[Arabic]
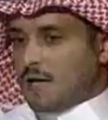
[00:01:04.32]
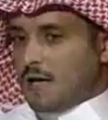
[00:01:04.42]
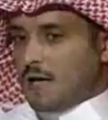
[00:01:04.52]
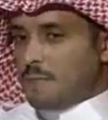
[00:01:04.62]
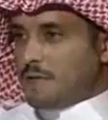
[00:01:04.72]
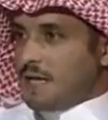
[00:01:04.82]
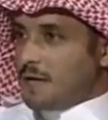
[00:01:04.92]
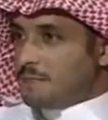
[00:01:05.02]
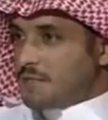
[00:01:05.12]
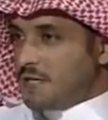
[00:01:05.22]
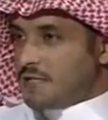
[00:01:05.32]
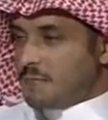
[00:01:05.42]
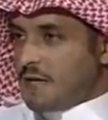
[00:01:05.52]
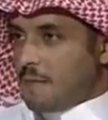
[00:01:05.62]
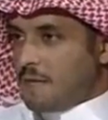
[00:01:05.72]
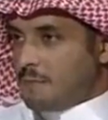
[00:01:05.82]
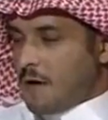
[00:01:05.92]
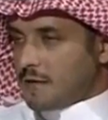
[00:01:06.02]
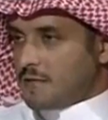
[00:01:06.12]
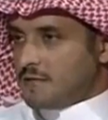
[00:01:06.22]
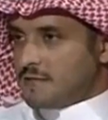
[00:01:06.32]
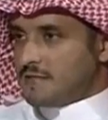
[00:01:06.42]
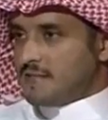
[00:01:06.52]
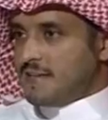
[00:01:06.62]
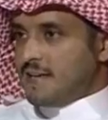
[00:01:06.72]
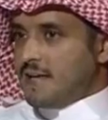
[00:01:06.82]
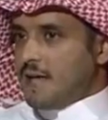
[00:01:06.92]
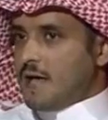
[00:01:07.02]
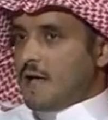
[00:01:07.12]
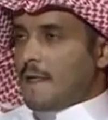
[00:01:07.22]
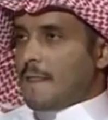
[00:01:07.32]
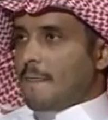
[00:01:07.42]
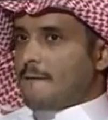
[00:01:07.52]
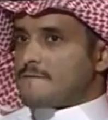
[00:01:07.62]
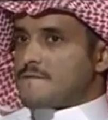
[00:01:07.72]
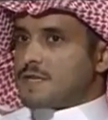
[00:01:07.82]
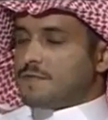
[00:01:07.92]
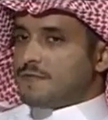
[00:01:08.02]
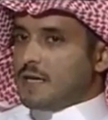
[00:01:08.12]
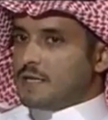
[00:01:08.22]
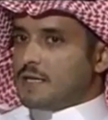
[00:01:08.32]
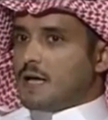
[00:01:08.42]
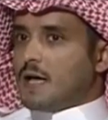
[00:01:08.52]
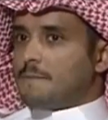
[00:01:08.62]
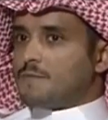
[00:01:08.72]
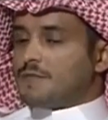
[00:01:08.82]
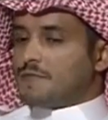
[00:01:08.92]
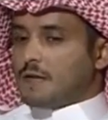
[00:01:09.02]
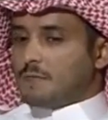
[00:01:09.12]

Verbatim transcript: آه، بدينا بشيء سميناه ميني ماركت آه، شفنا ان شفنا